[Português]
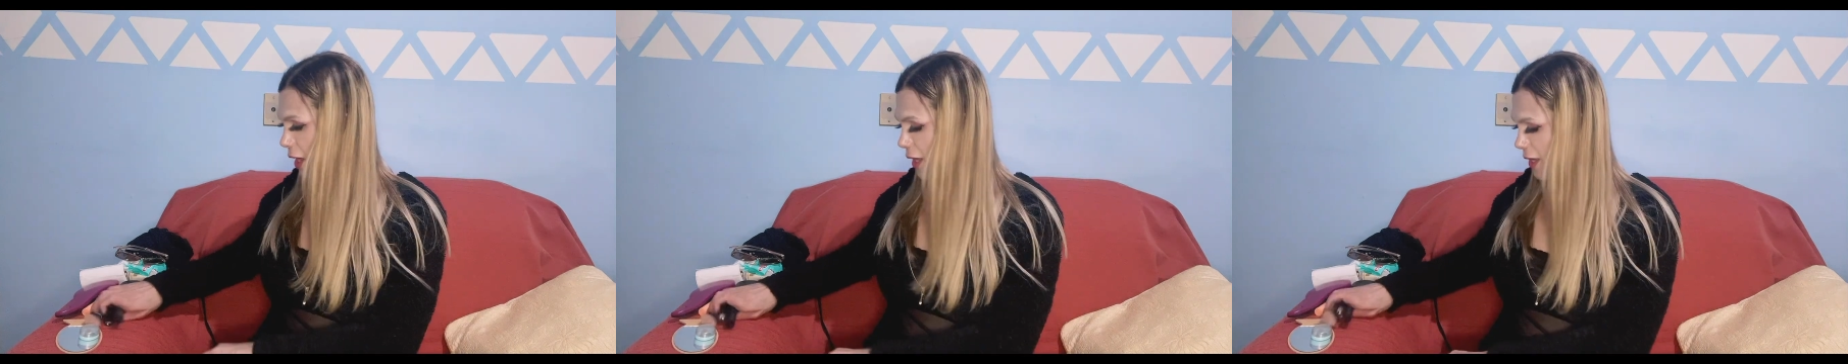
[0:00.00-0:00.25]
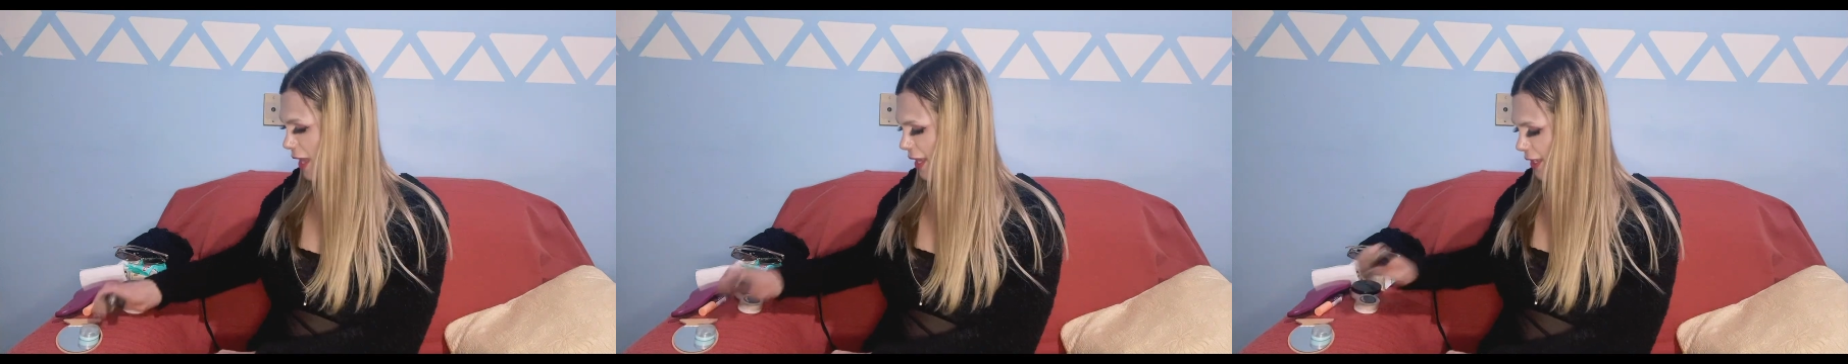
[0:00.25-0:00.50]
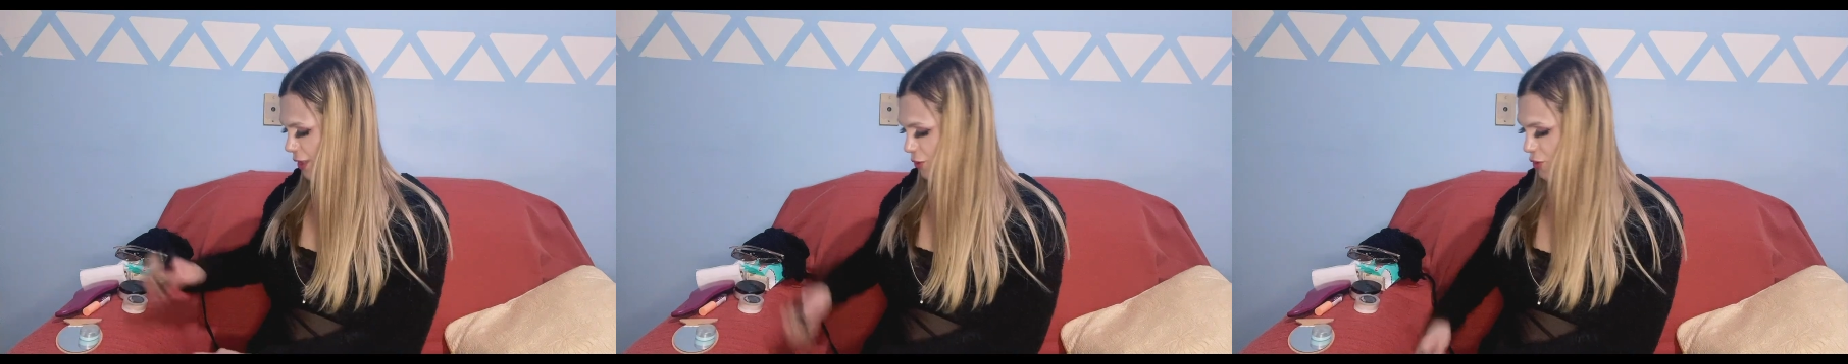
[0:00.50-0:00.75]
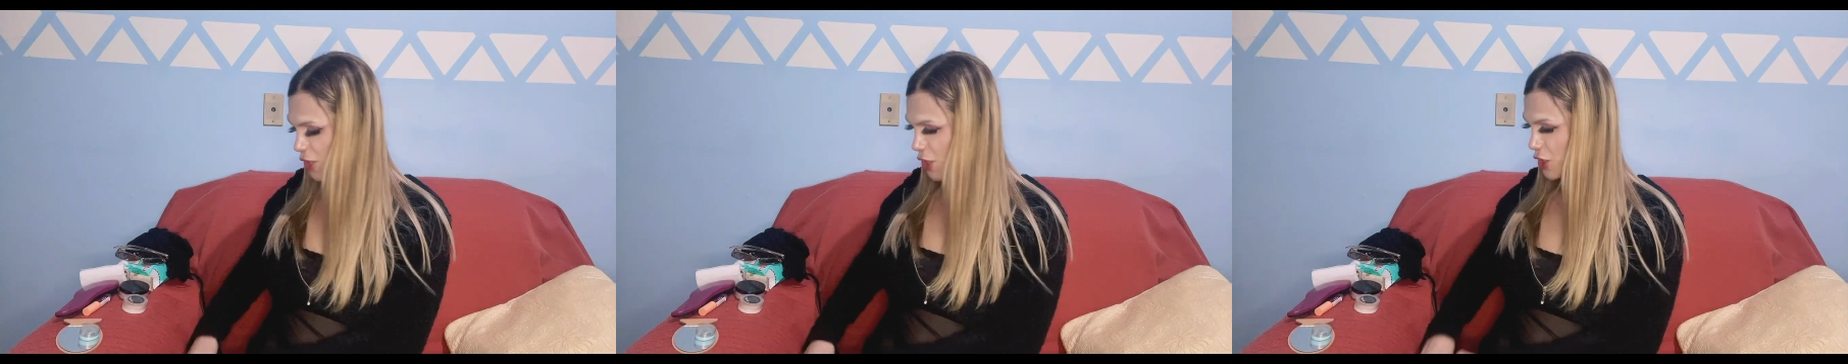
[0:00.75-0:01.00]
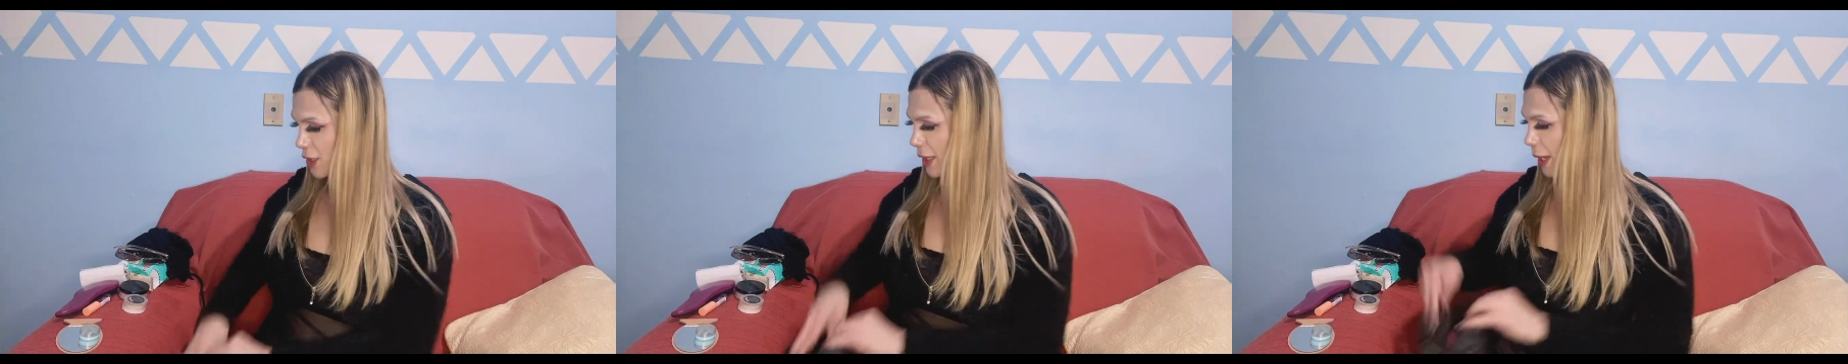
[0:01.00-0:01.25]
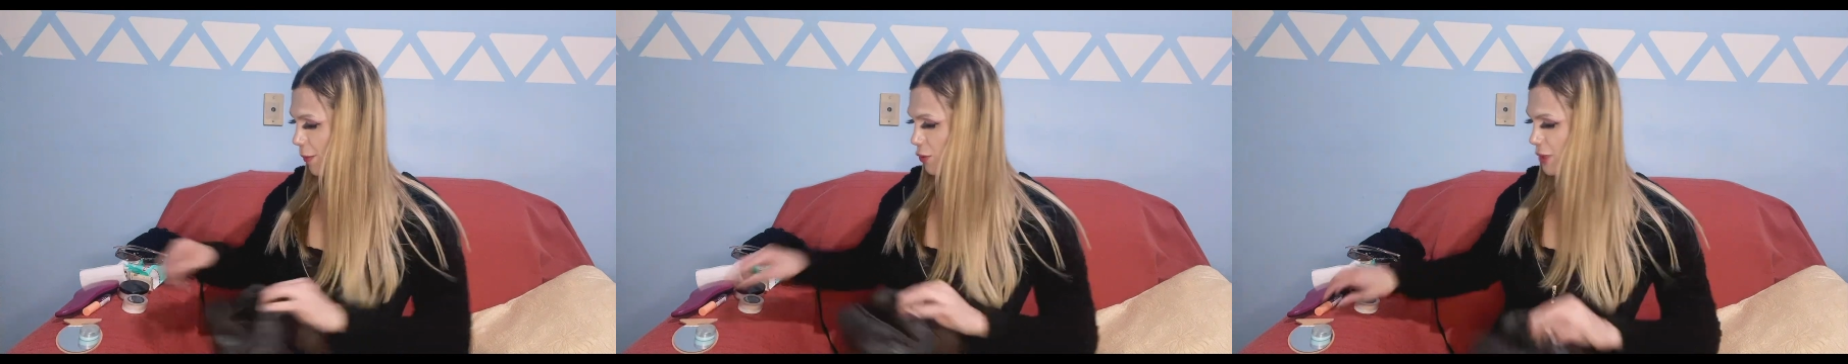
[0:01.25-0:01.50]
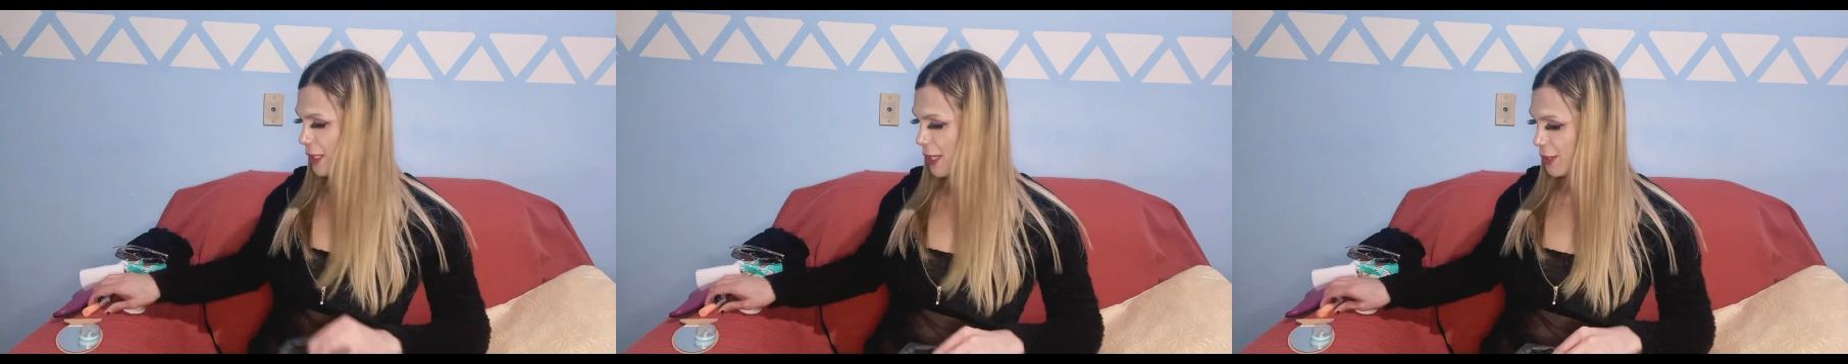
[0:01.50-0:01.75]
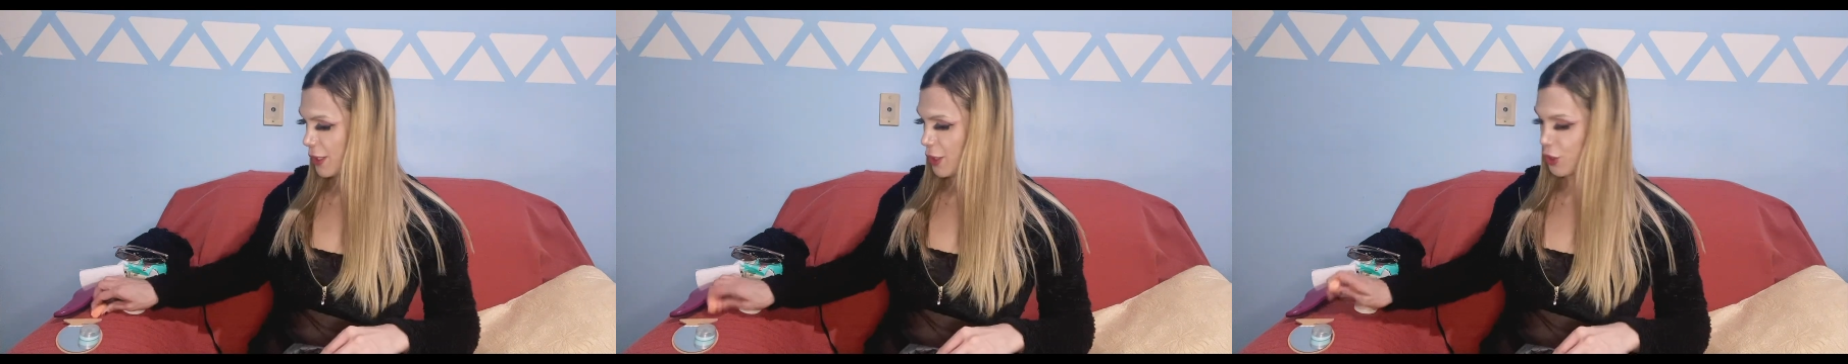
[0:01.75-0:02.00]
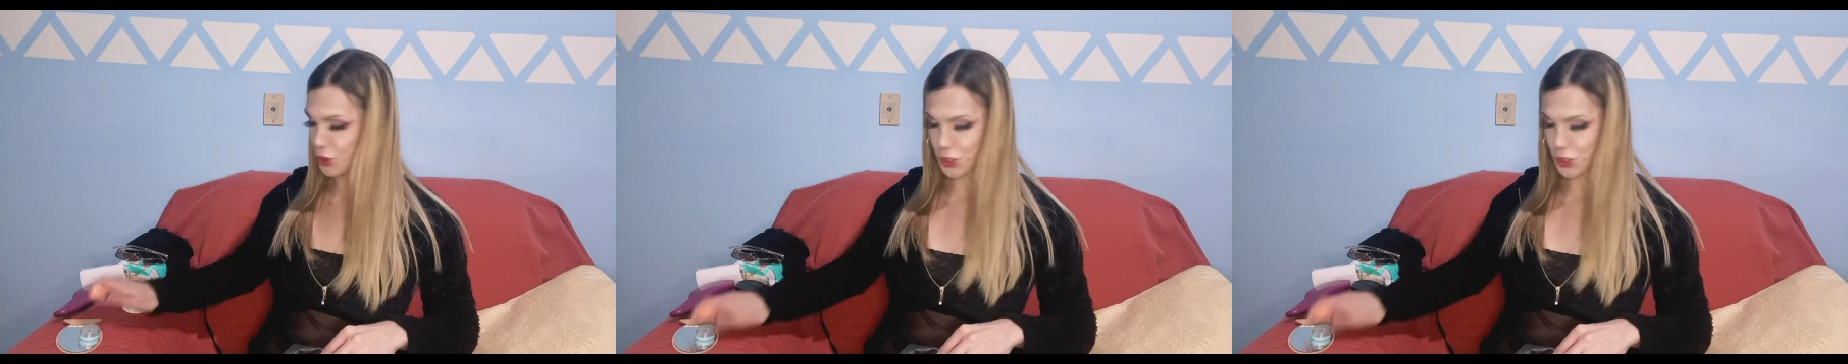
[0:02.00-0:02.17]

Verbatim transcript: E é isso, gente, que tem na bolsa da Trans.